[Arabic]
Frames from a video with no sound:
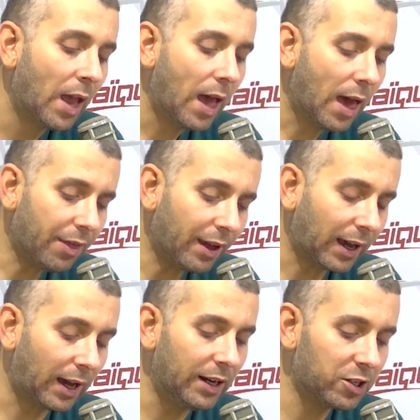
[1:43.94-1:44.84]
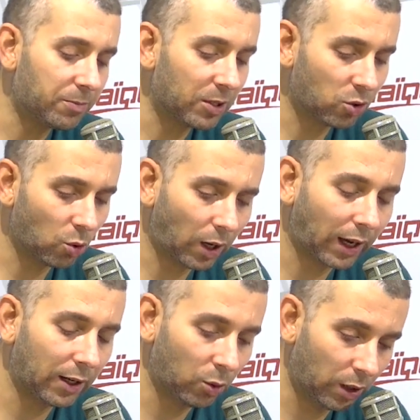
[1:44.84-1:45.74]
هذاك علاش مشروع
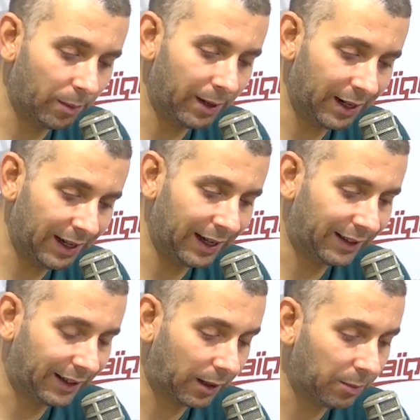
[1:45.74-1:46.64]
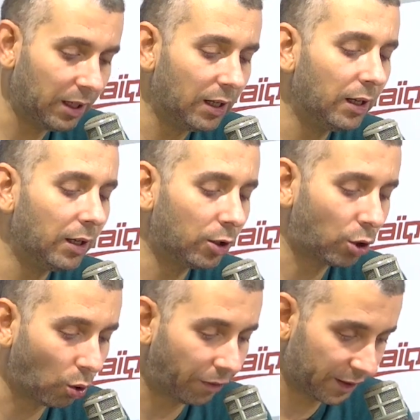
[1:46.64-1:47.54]
قانون المالية التكميلي
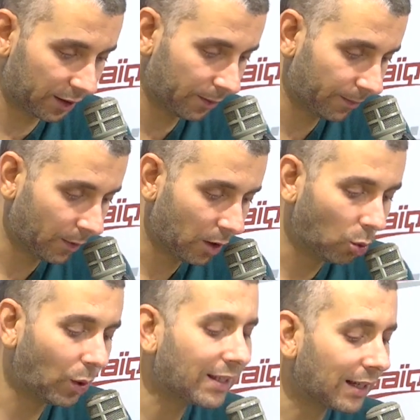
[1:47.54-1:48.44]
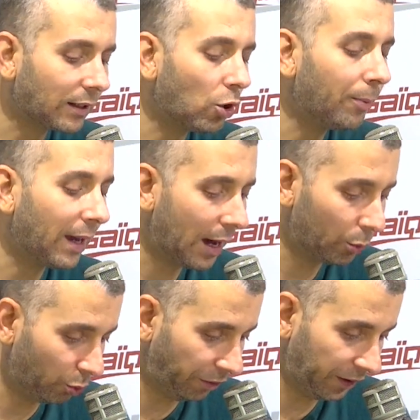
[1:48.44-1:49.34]
تروفز ورصت لهم
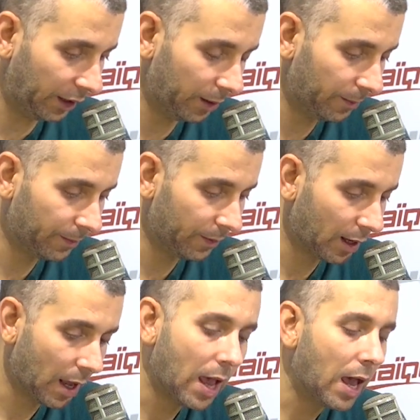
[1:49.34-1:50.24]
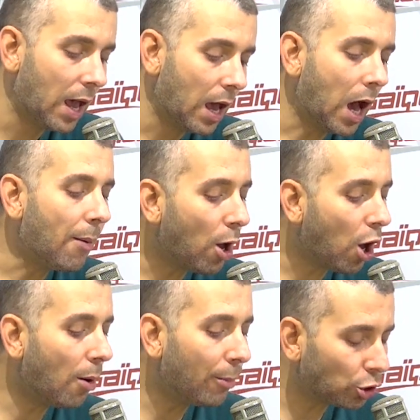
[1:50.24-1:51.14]
يعاودوا فيه
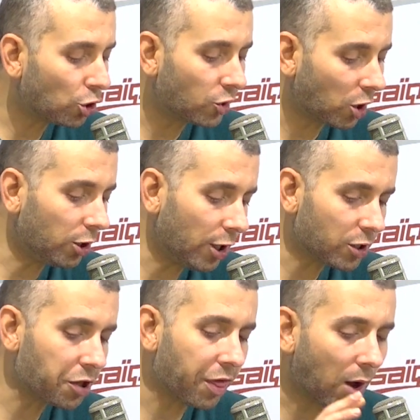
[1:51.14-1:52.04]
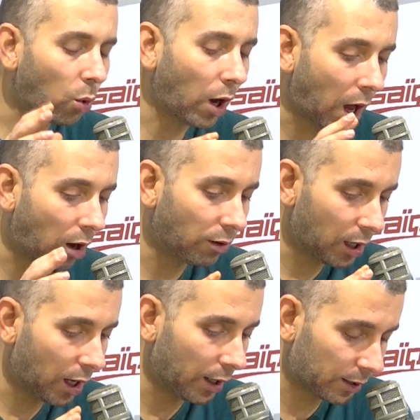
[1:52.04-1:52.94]
أما ما تستناش ثورة
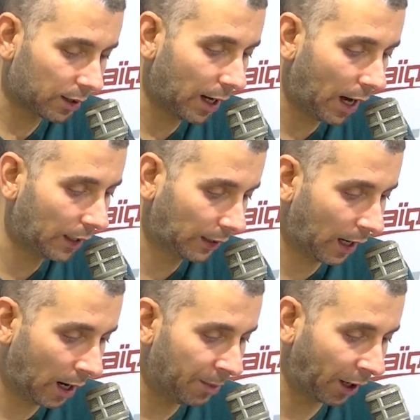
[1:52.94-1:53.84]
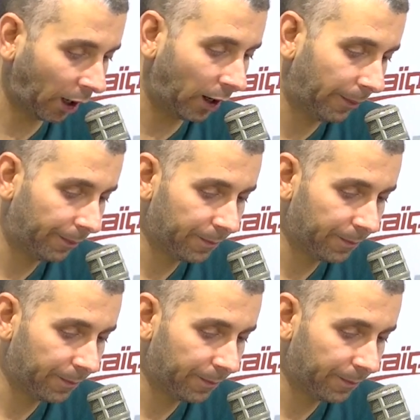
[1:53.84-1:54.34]
ولا إصلاحات عميقة